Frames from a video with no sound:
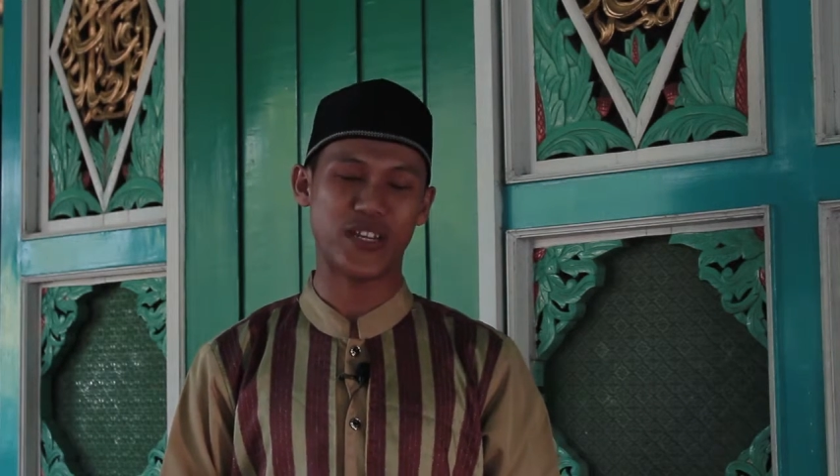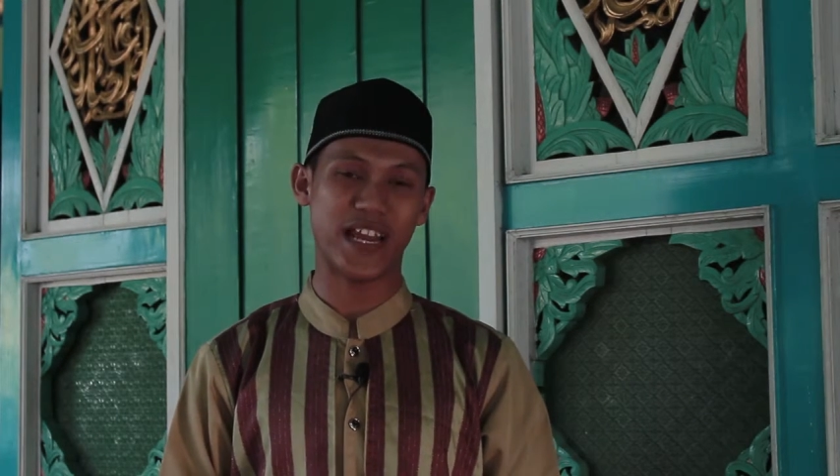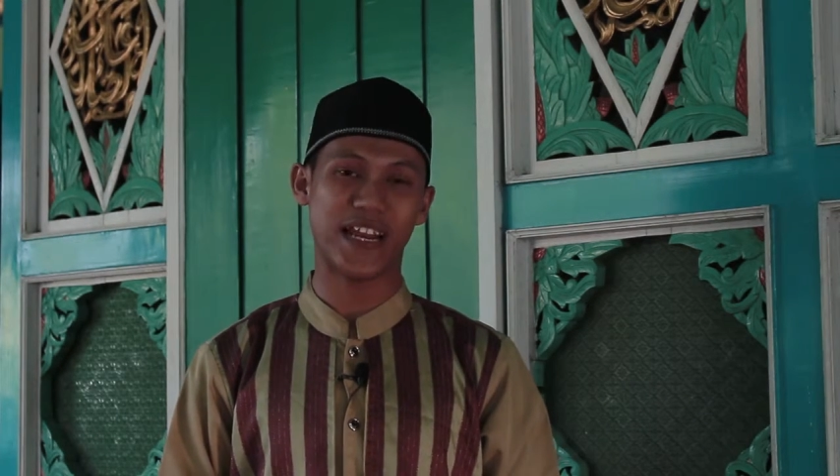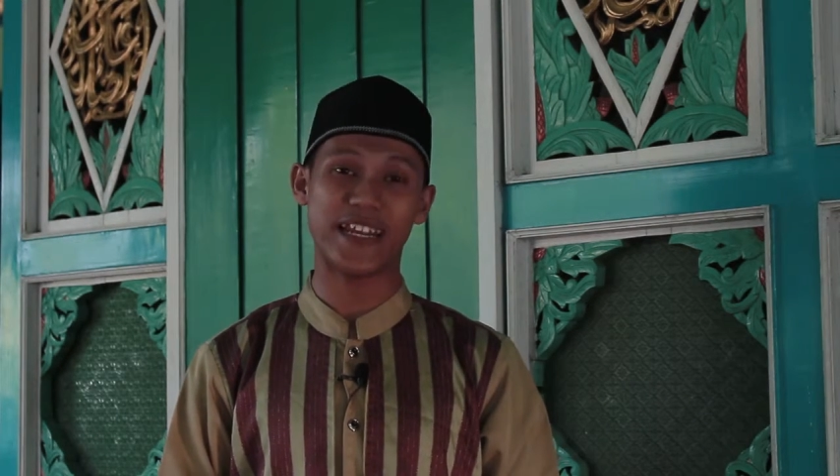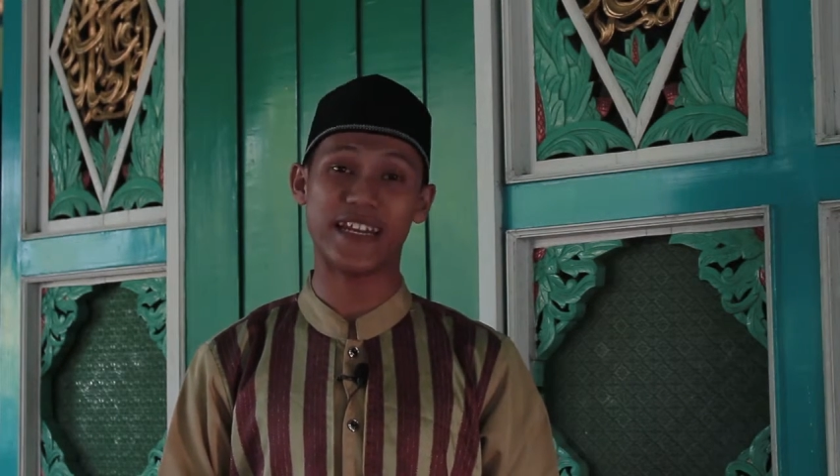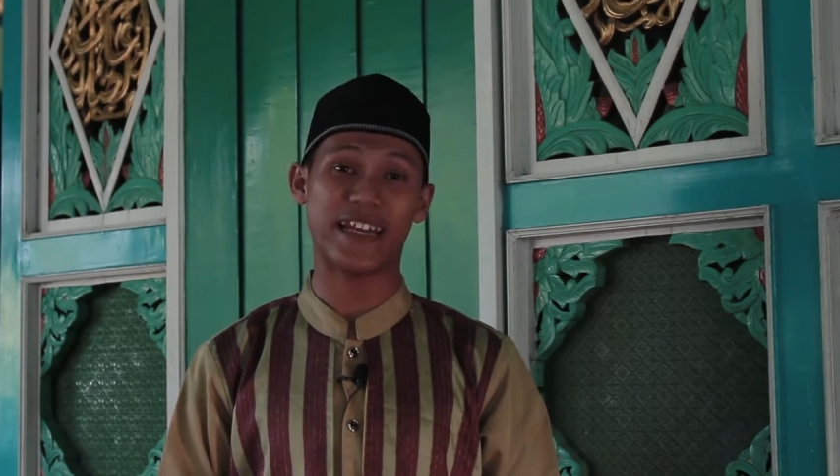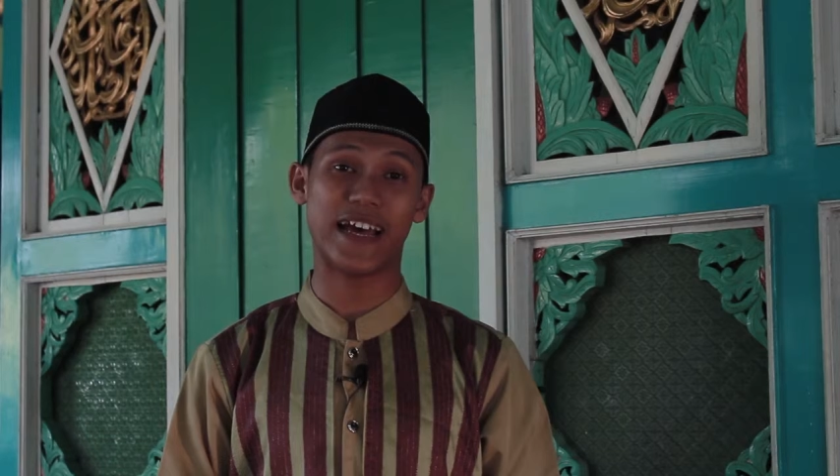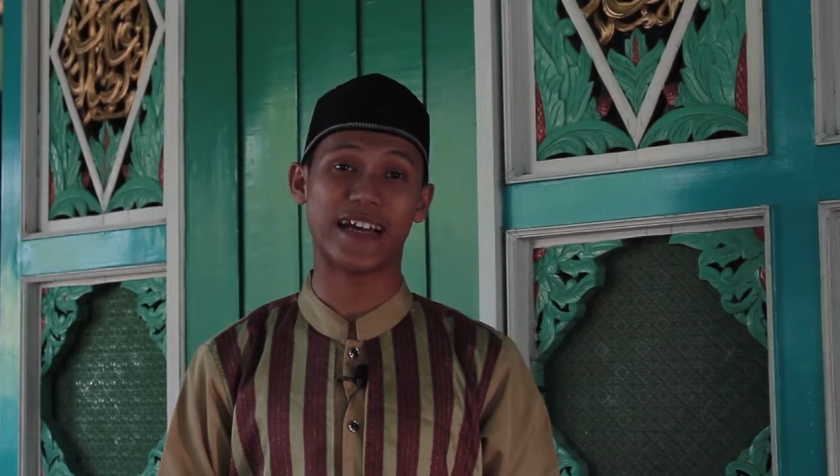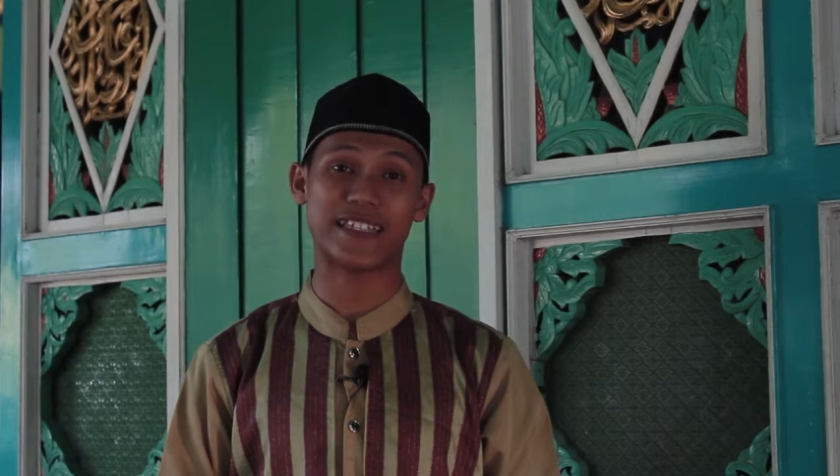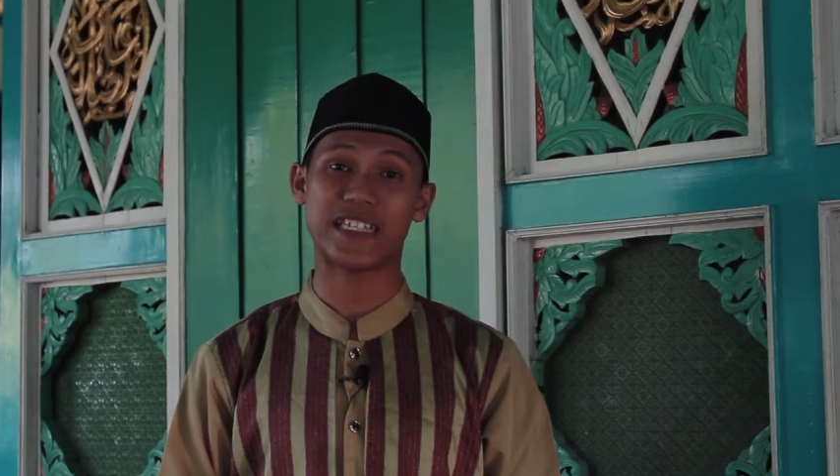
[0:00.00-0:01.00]
hudal
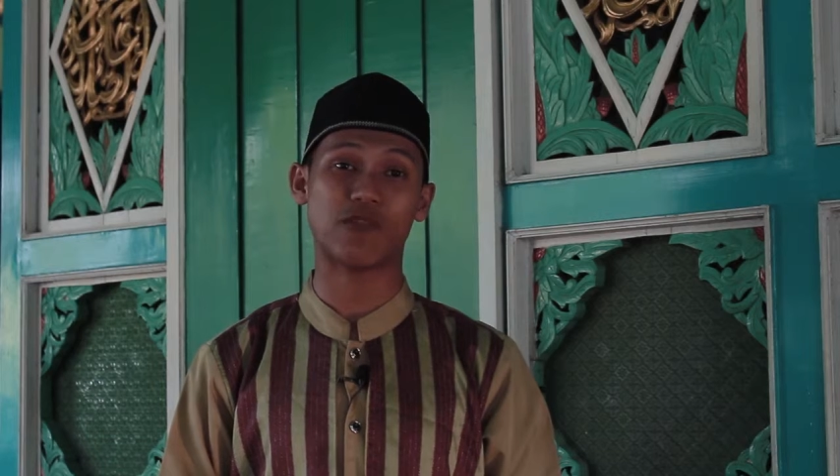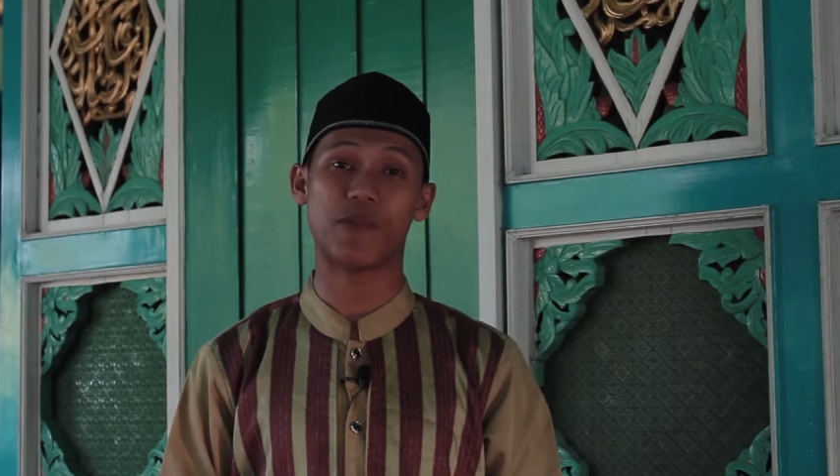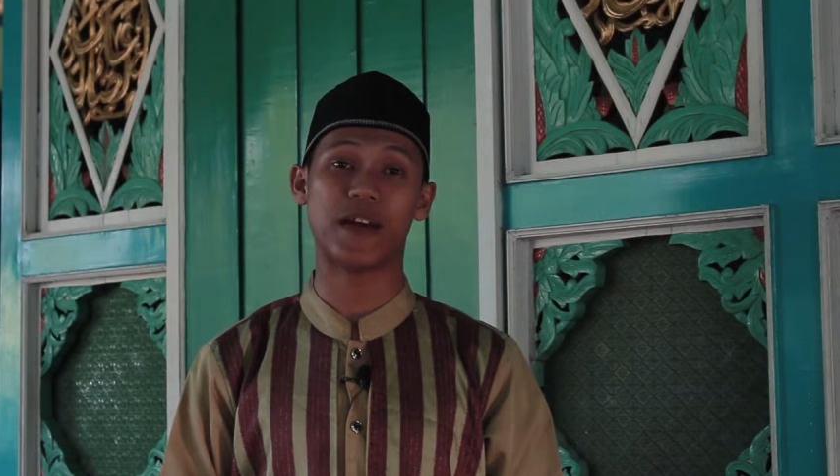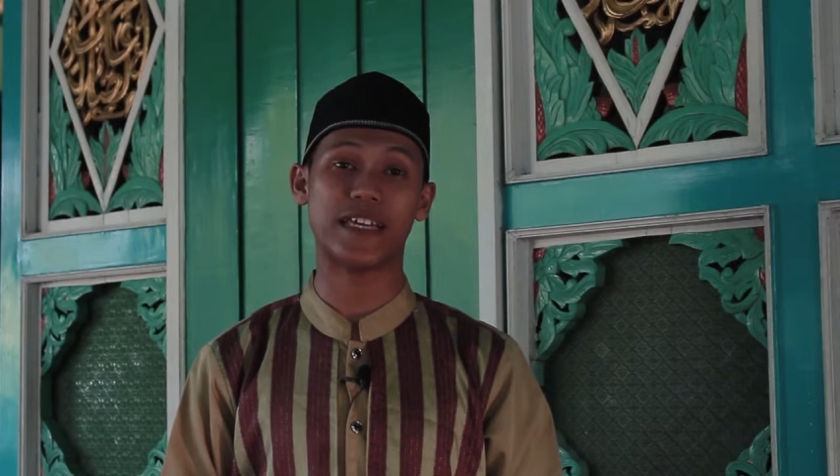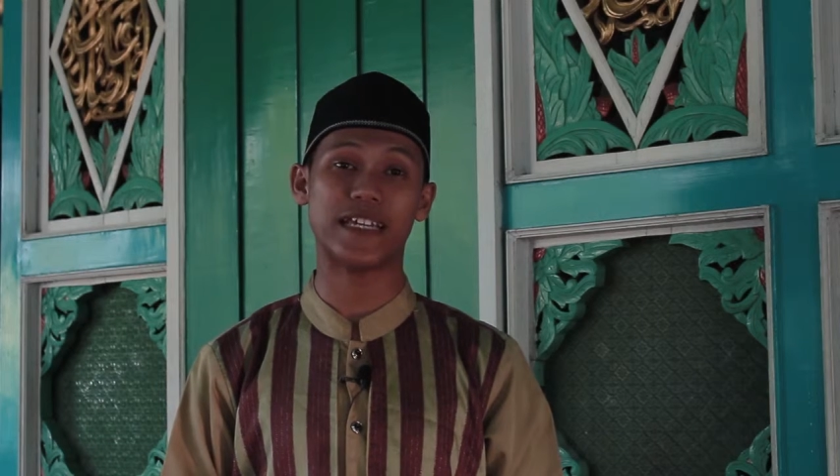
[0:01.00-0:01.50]
linnasi wa